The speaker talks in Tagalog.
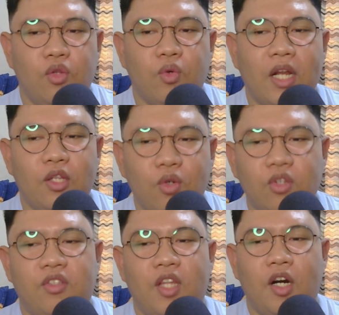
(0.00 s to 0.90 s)
to
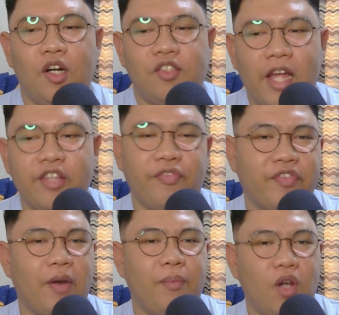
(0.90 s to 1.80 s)
reduce the recess
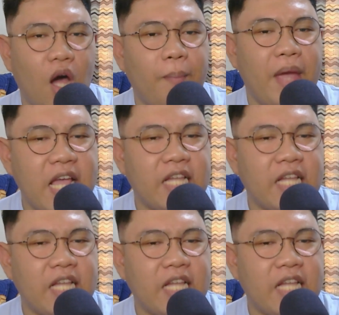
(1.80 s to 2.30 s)
from lawmaking.